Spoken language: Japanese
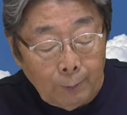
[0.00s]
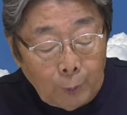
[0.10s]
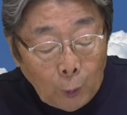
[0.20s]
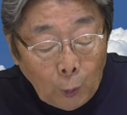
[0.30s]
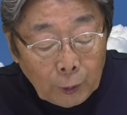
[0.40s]

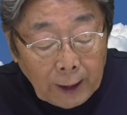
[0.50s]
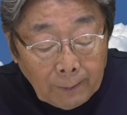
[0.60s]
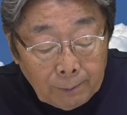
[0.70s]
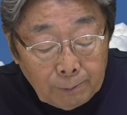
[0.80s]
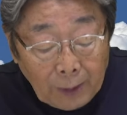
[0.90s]
防
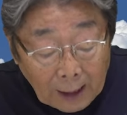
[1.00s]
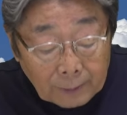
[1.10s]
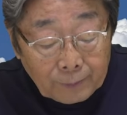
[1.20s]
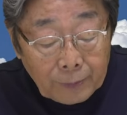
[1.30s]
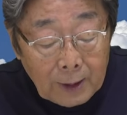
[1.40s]
弾
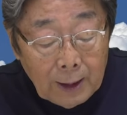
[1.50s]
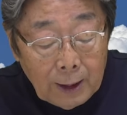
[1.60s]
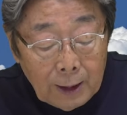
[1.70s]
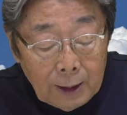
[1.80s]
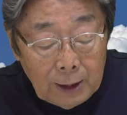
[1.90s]
版
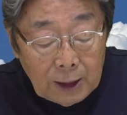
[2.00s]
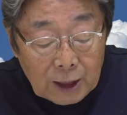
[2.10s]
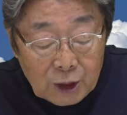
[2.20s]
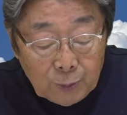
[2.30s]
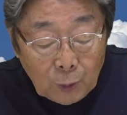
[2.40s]

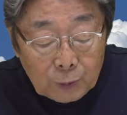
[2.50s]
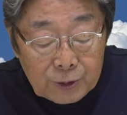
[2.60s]
やじも